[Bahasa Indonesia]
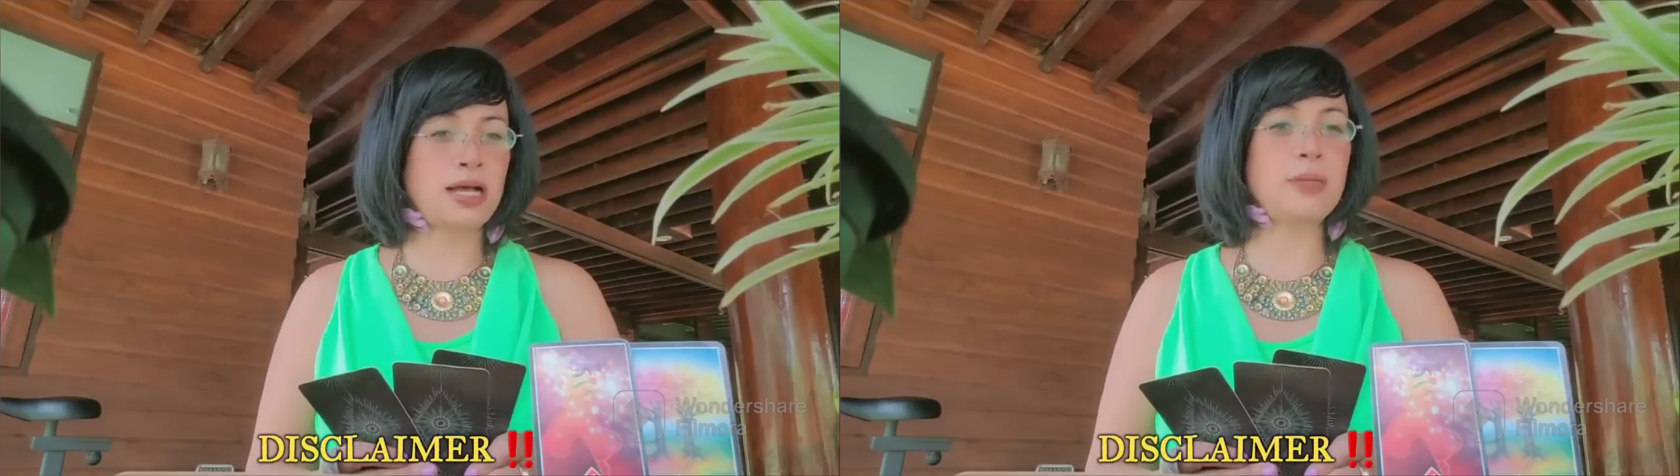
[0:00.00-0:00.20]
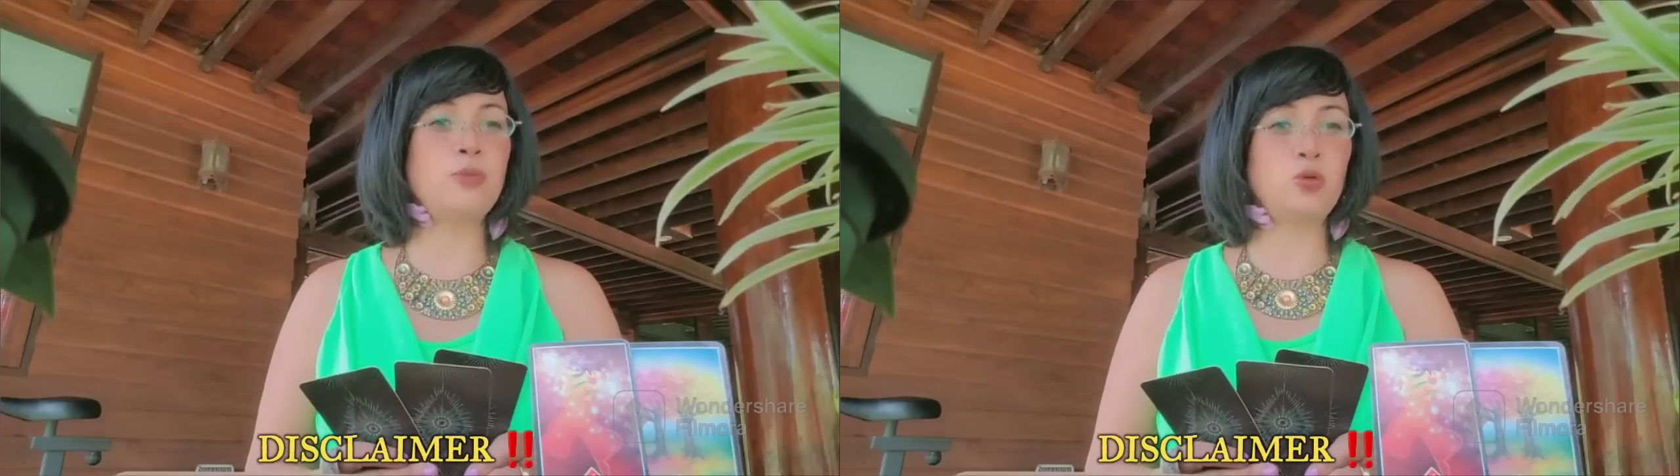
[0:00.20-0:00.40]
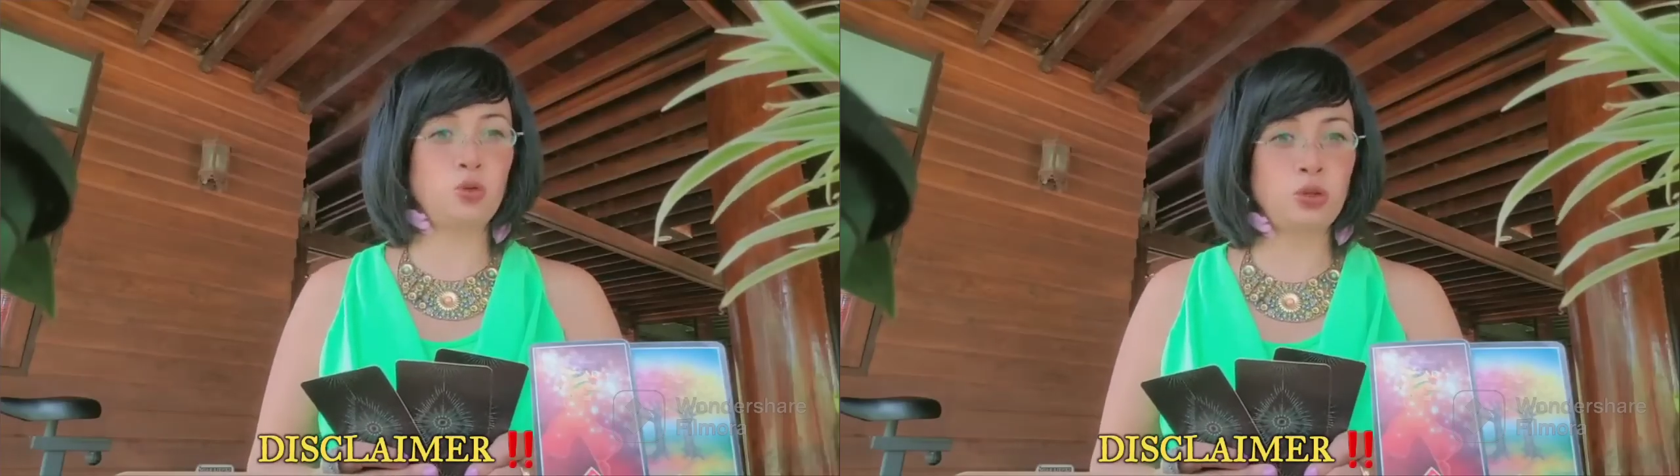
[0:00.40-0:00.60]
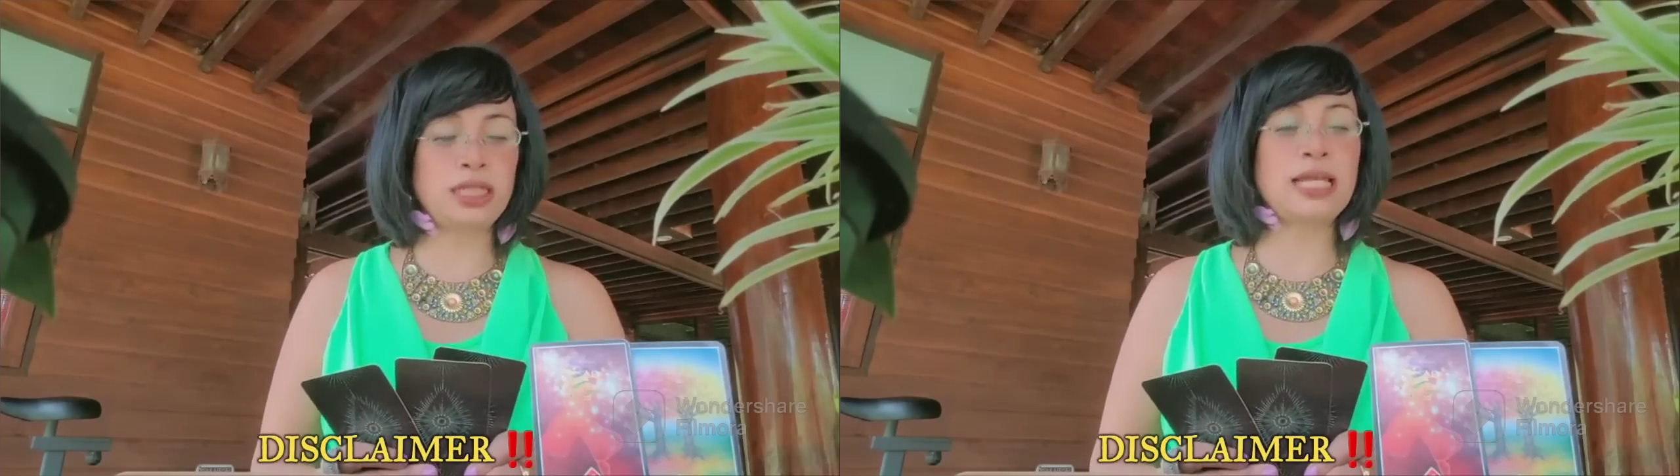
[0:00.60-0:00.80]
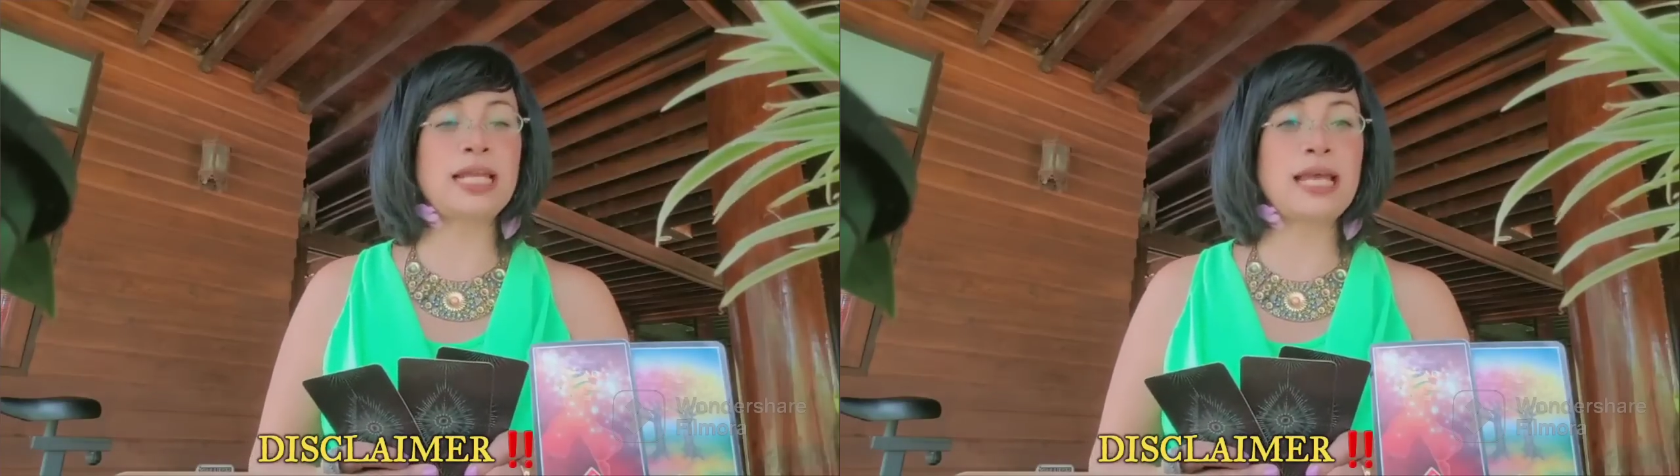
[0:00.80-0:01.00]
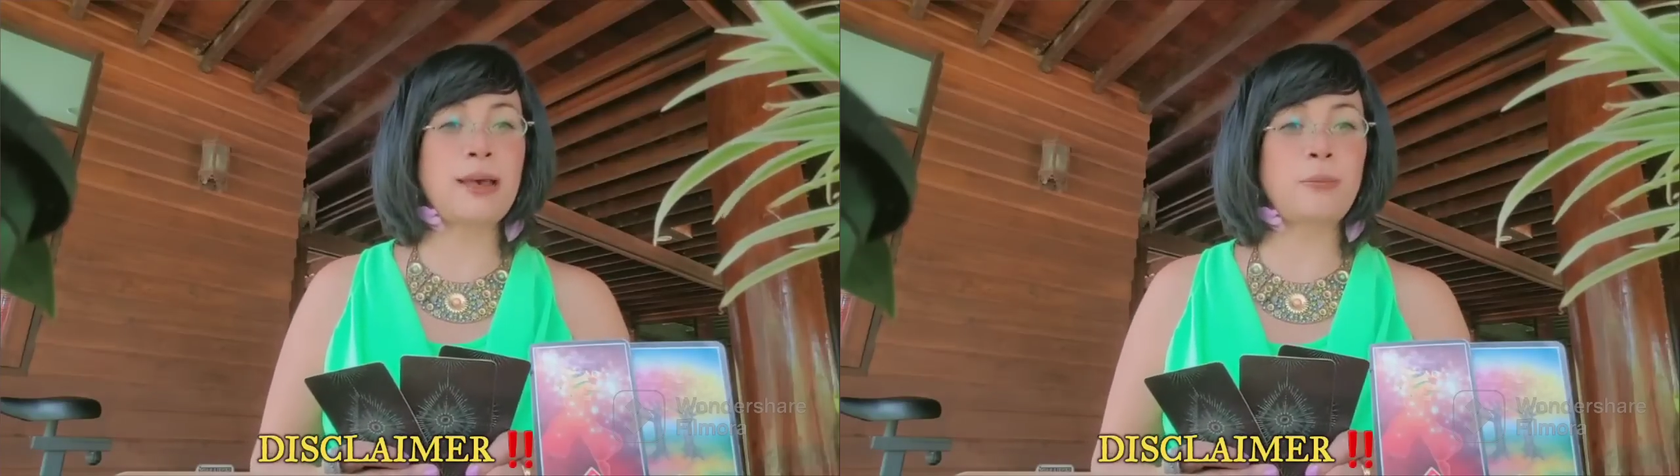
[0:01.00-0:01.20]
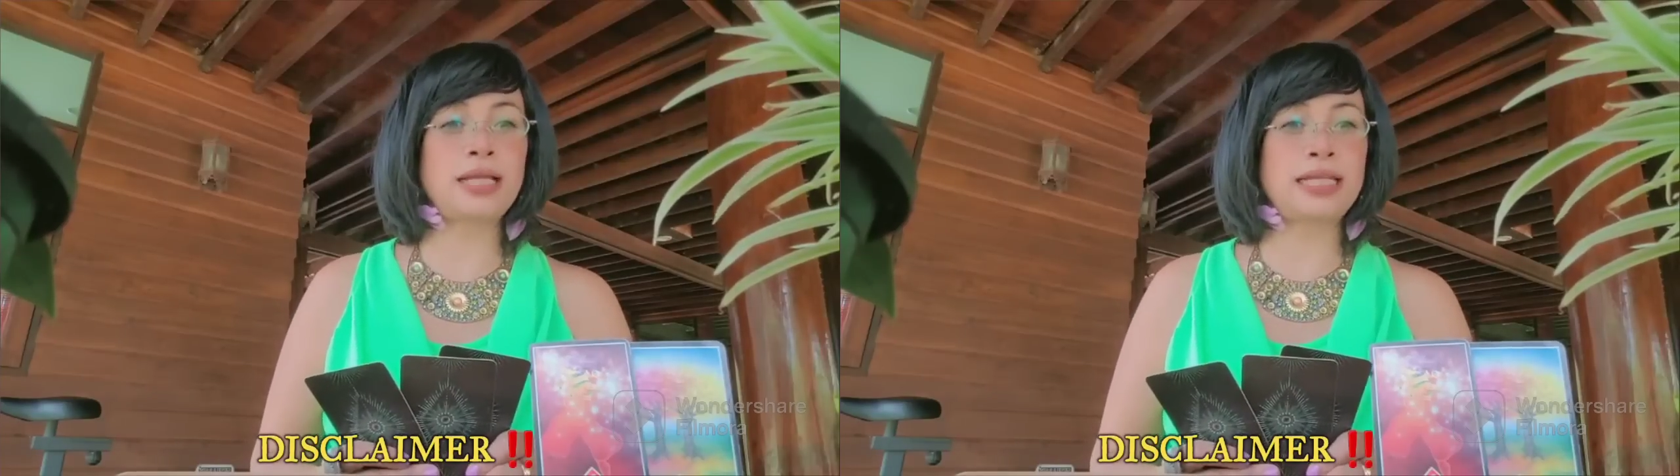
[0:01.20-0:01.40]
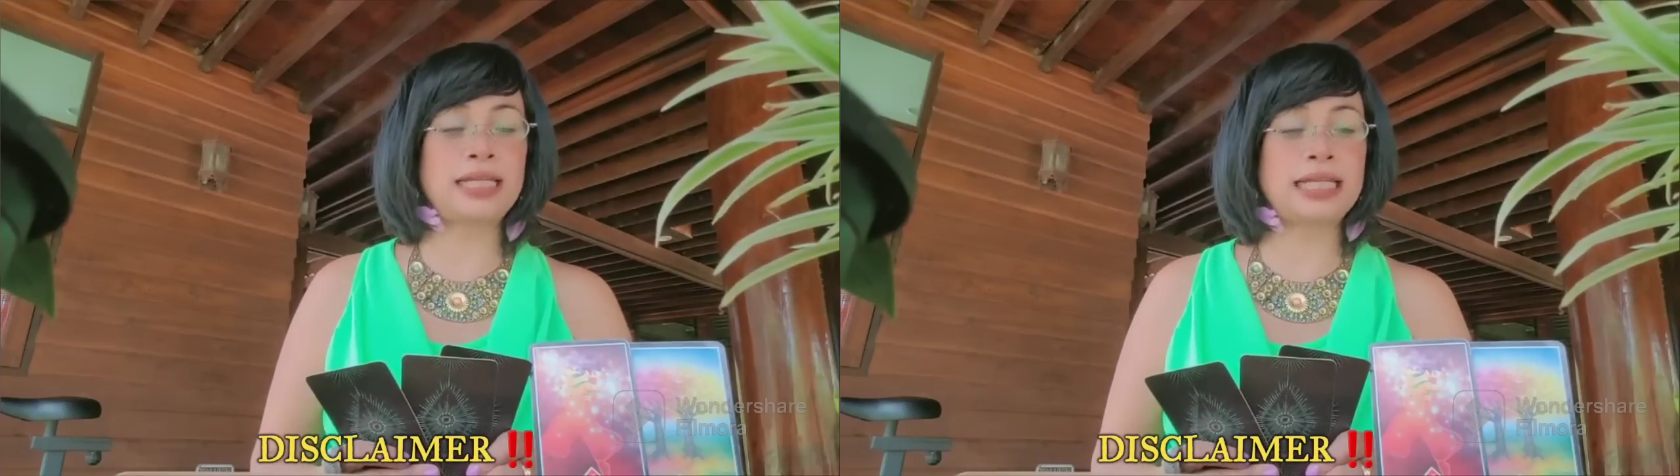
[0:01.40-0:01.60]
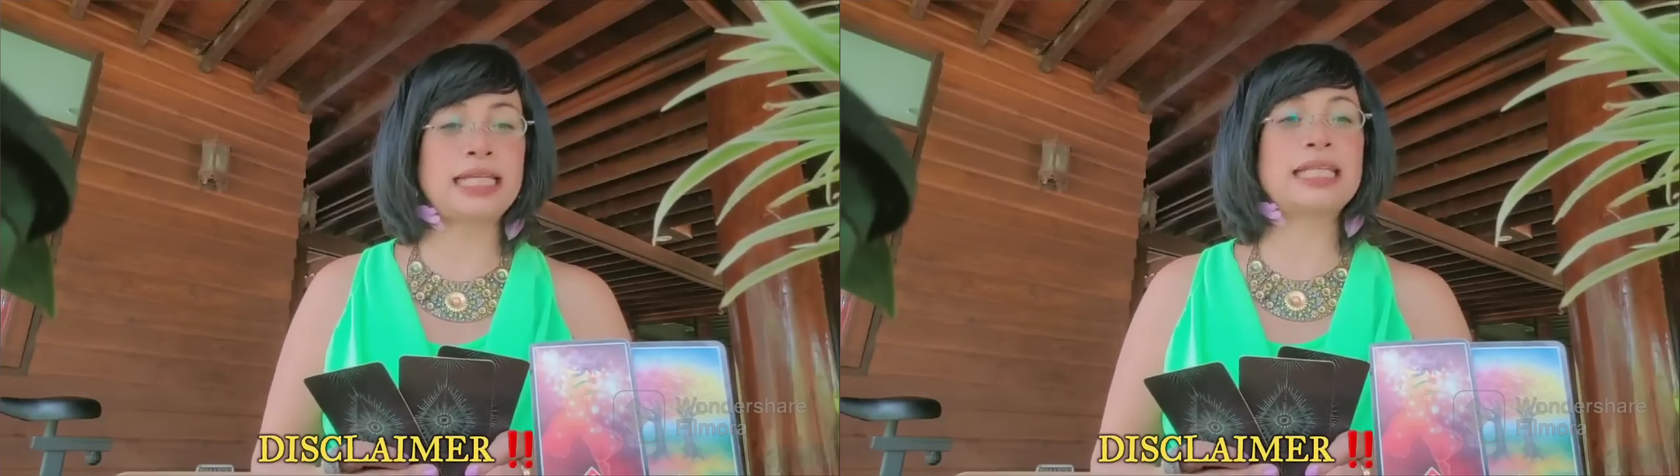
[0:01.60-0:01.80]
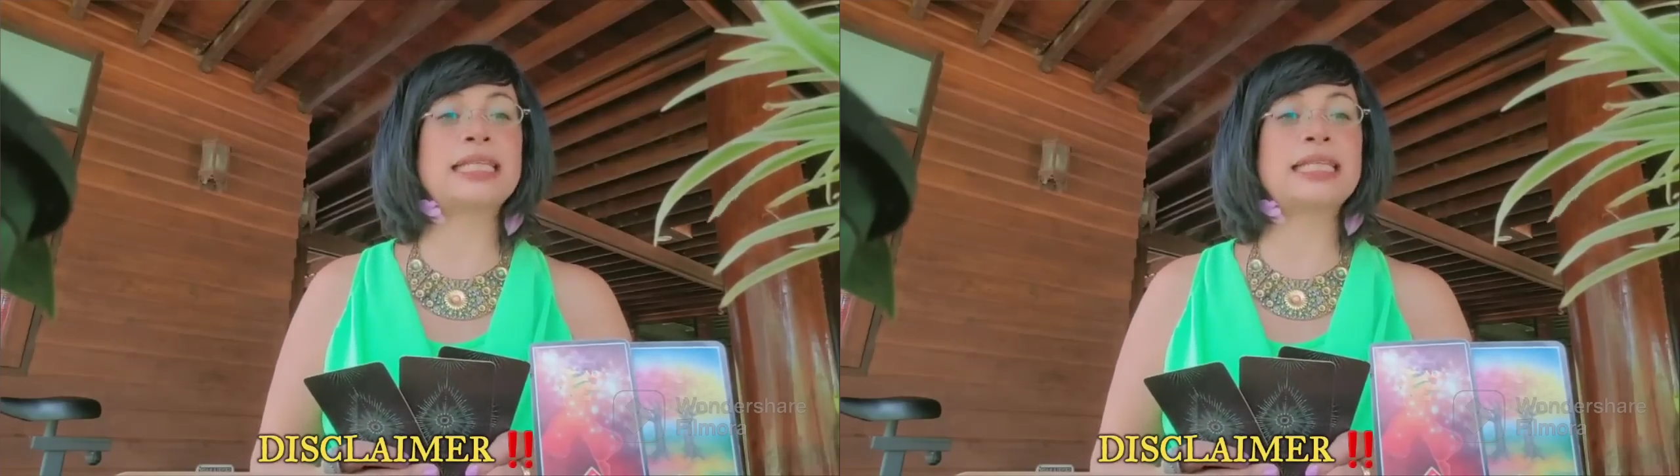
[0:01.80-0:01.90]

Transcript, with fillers: Ibu Tuti dan Amel ini